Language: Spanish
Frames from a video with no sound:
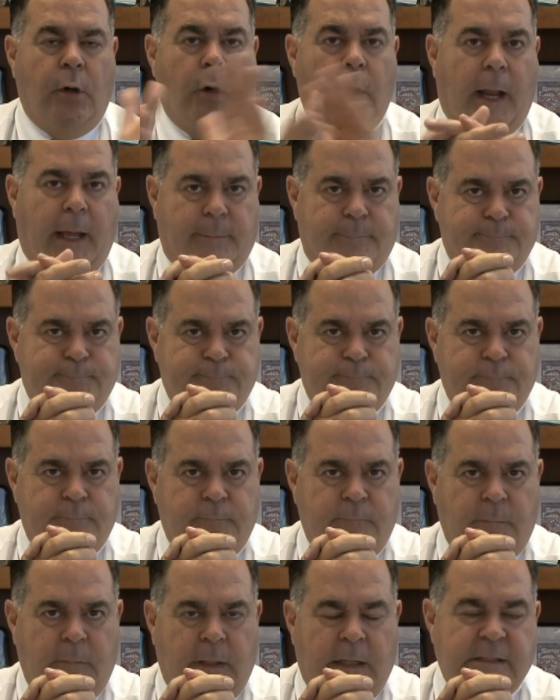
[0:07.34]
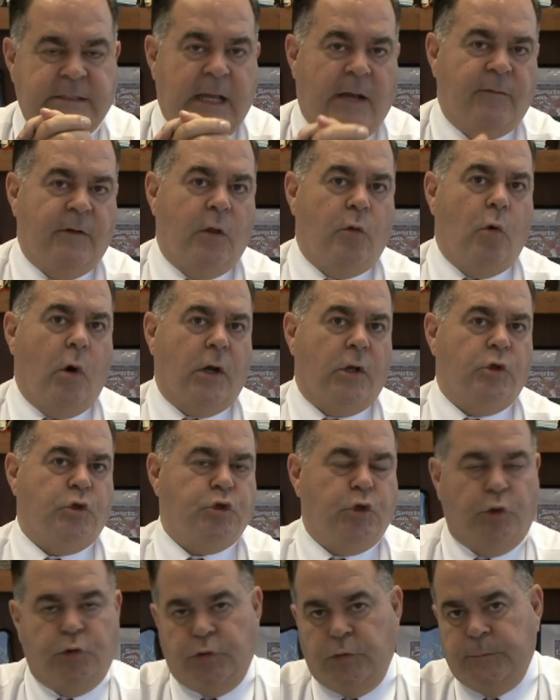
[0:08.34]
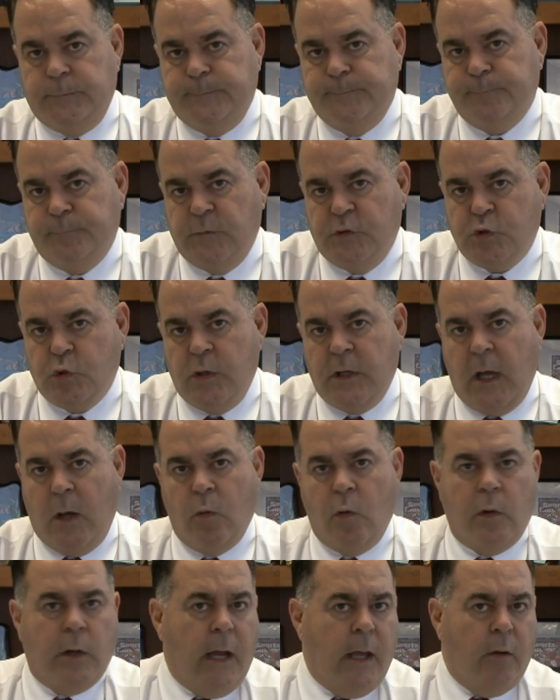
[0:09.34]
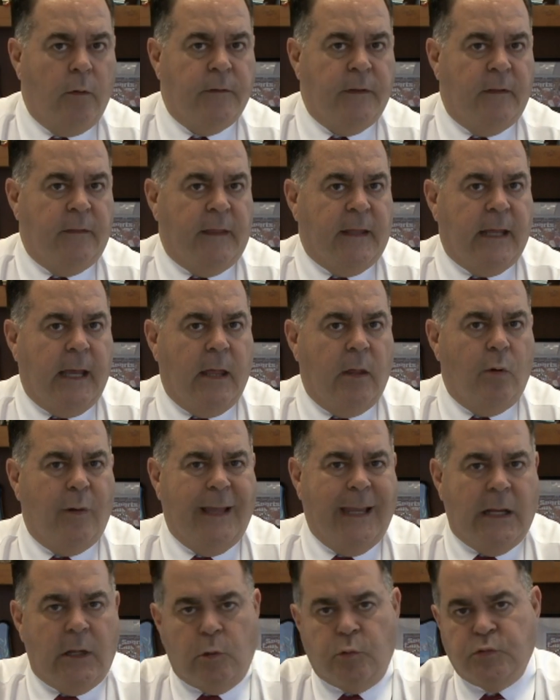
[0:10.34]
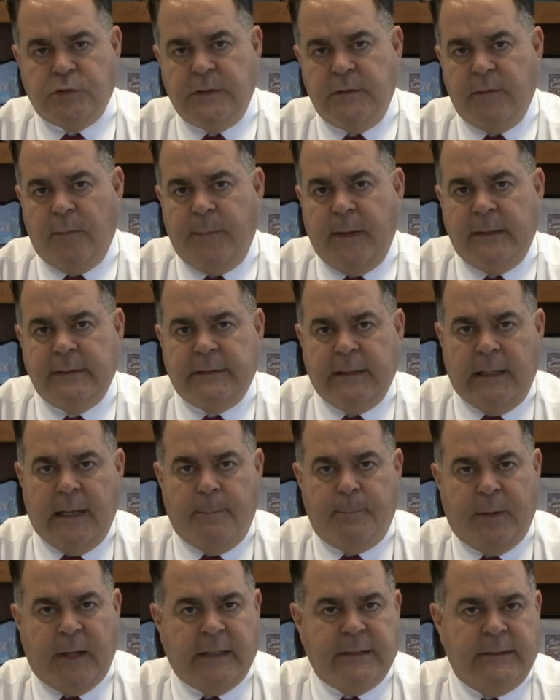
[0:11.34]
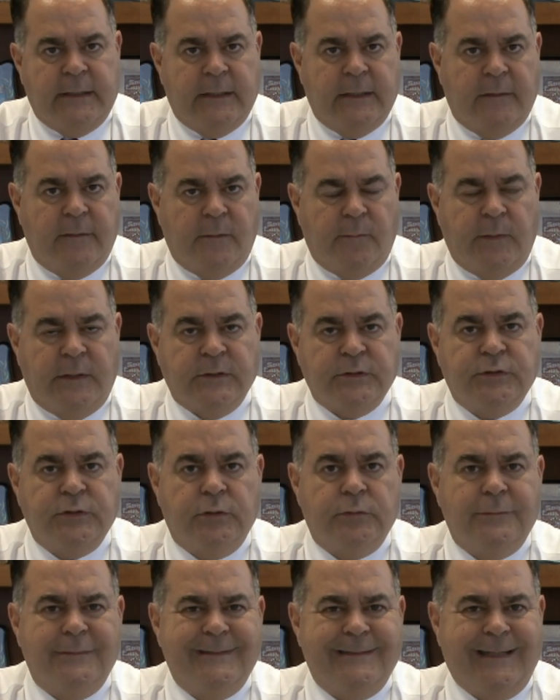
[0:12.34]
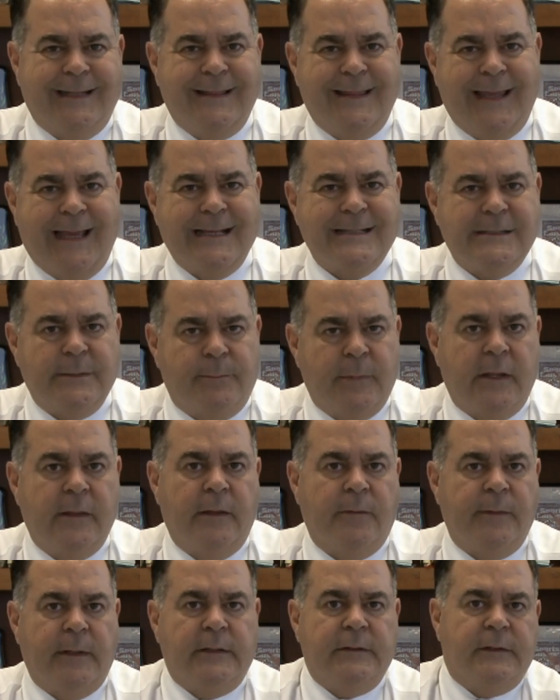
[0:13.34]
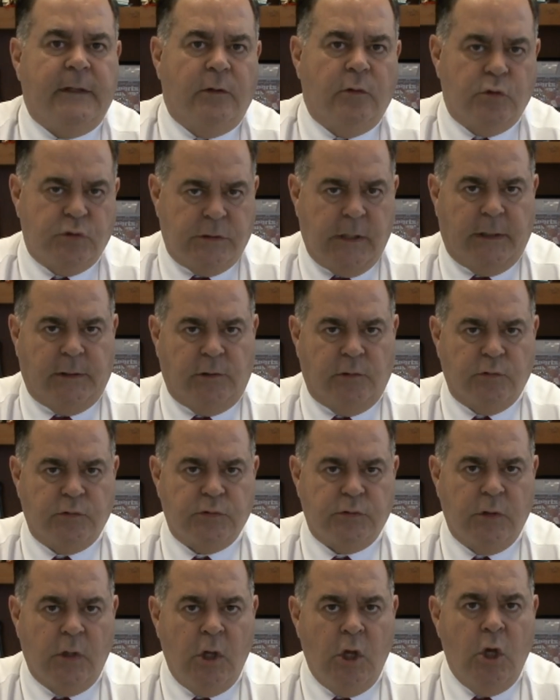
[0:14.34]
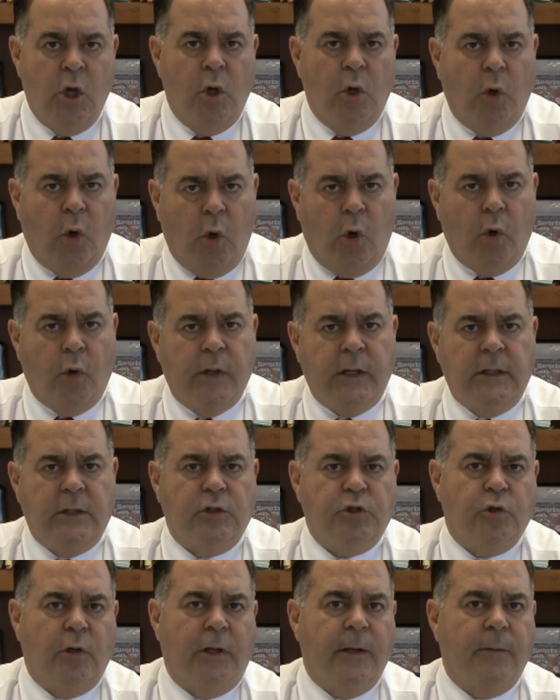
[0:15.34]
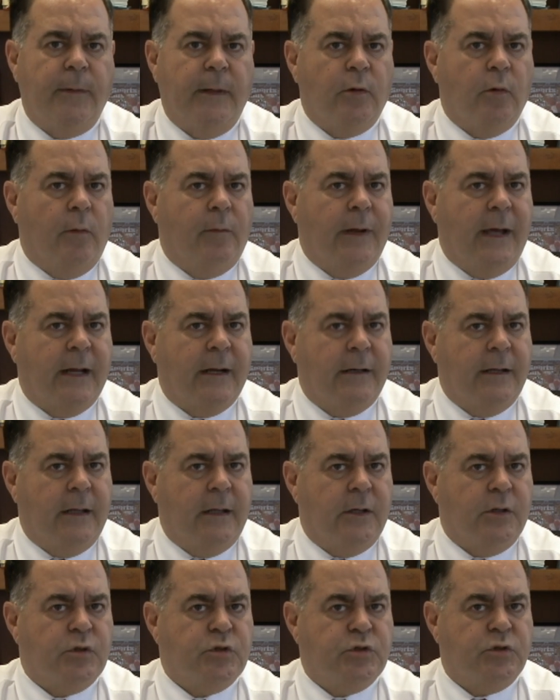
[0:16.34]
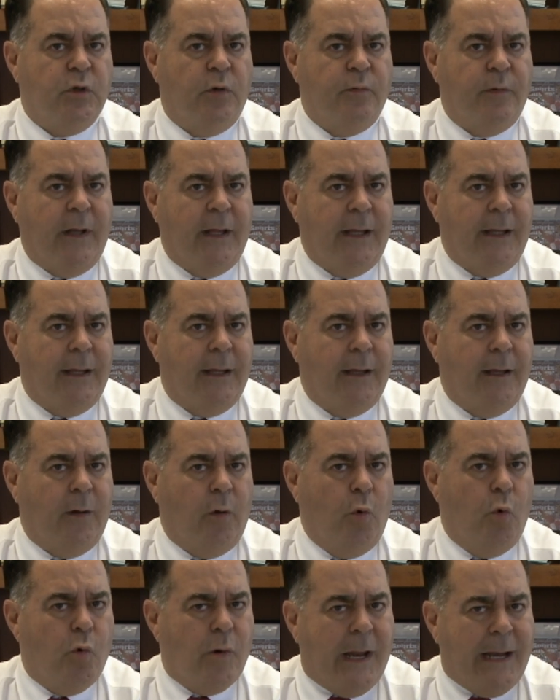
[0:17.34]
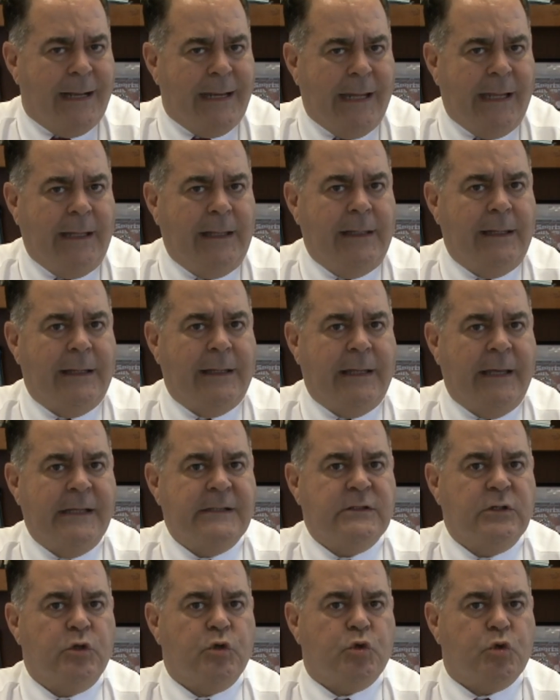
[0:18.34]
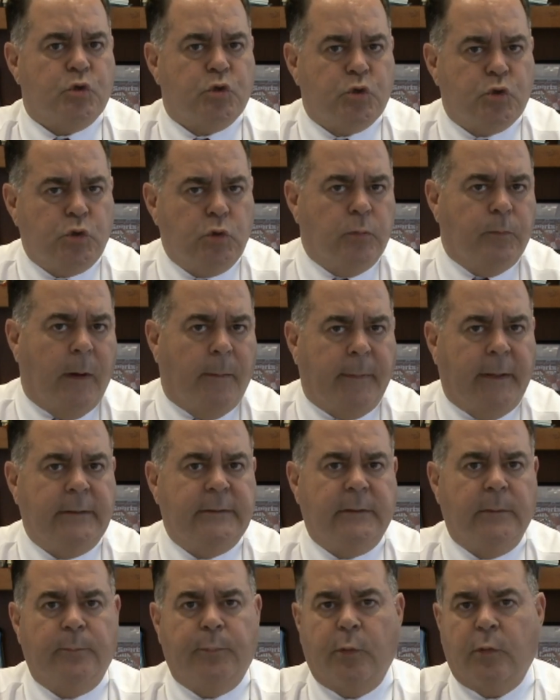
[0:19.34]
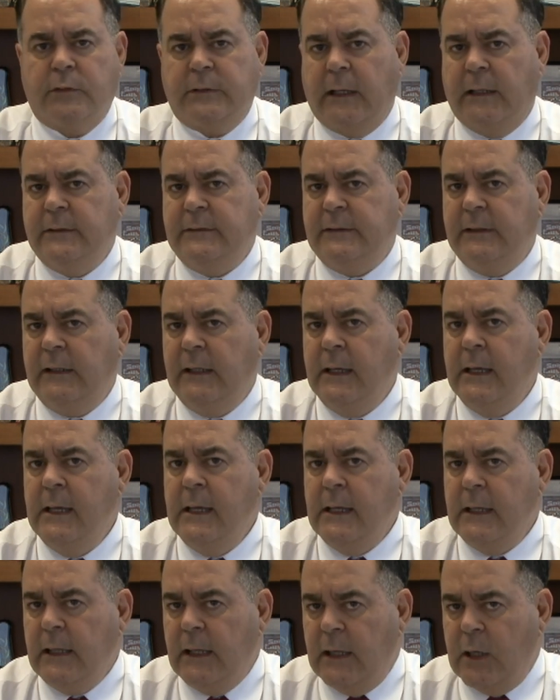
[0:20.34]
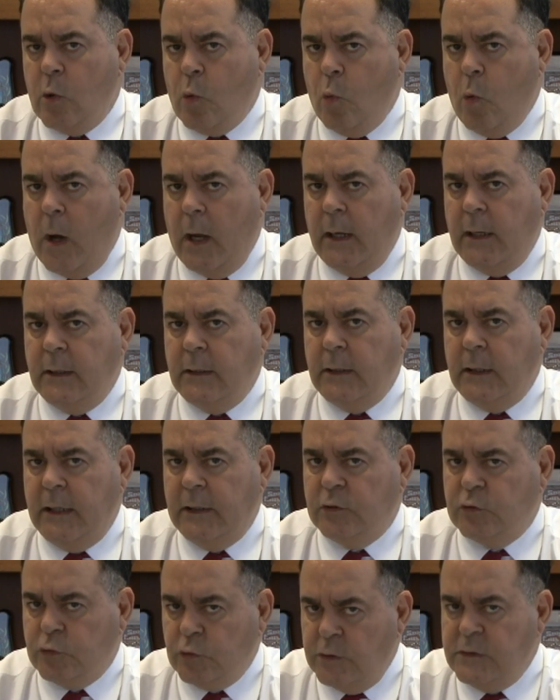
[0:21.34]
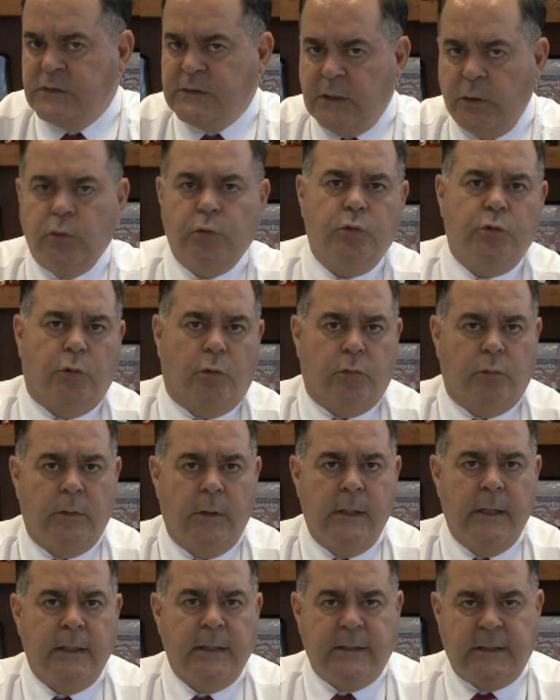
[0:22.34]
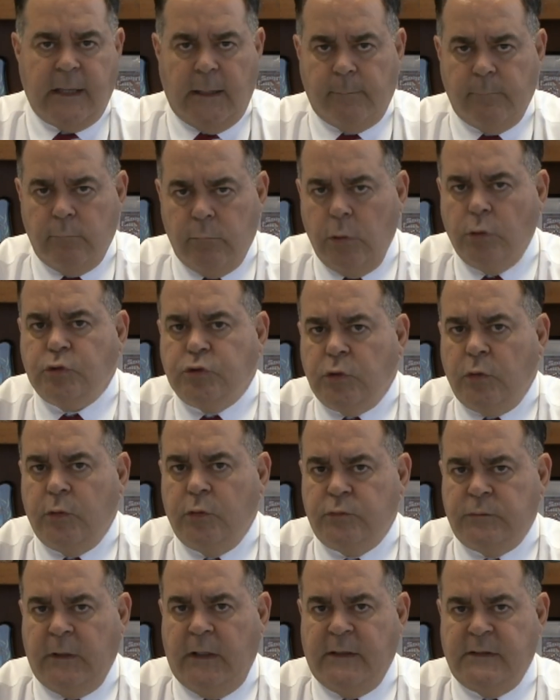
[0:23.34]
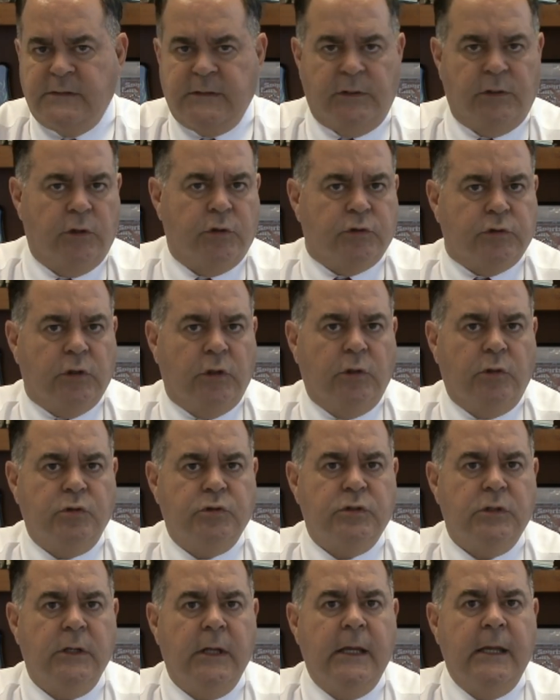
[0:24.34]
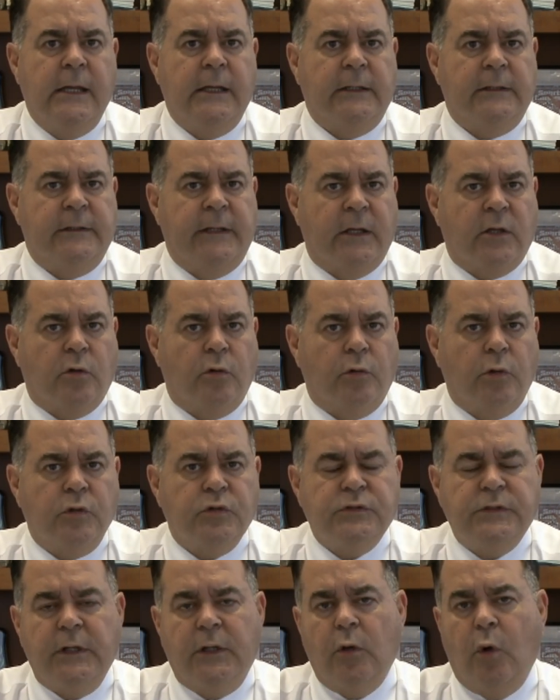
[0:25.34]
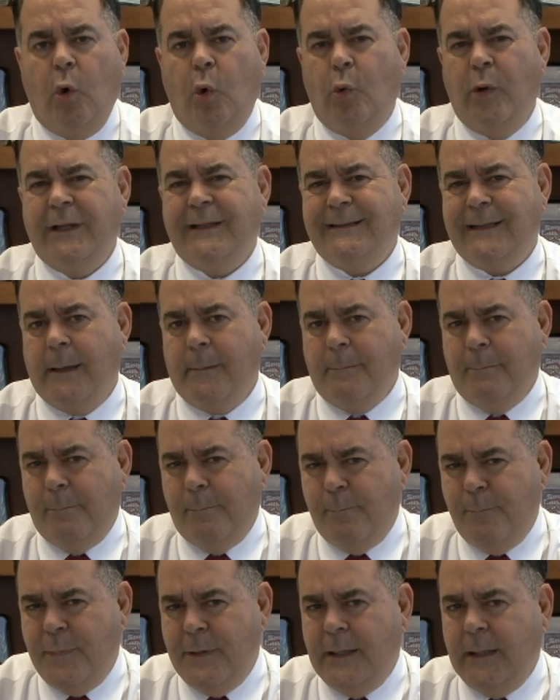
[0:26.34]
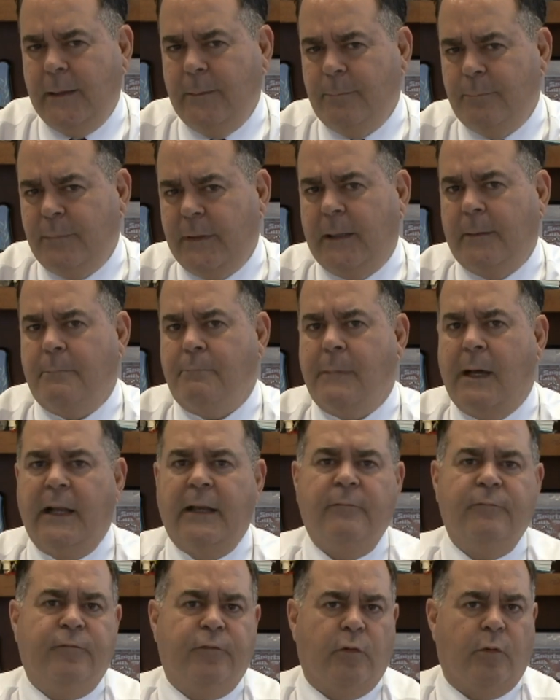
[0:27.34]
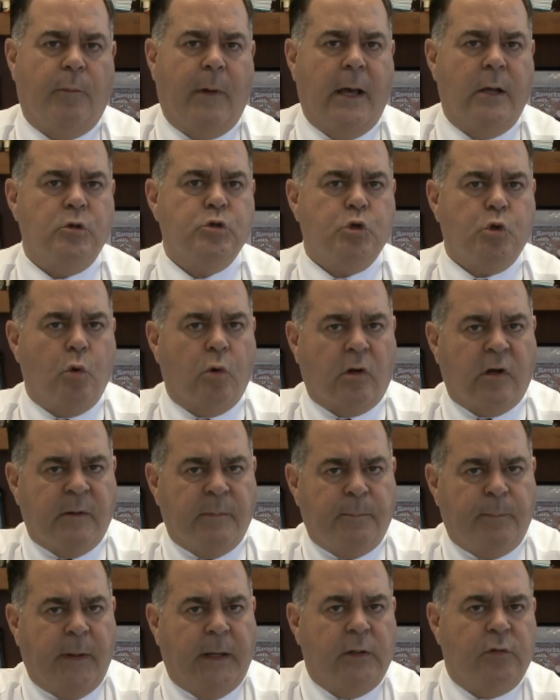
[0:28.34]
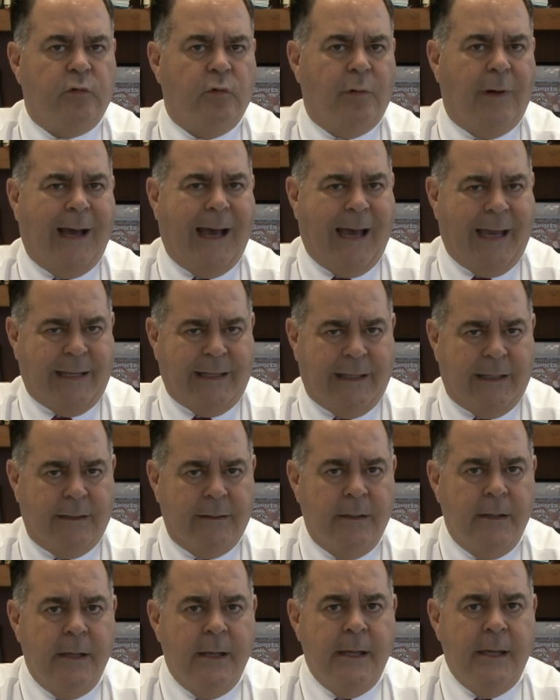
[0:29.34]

Hola, les habla Eduardo Soto. Soy abogado dedicado exclusivamente a la práctica de inmigración desde hace más de 22 años. Hoy yo les vengo a hablar sobre una ley que es sumamente importante y cual estoy seguro que muchos de ustedes, si no todos, desconocen o están bien, bien mal informados con respecto a ella.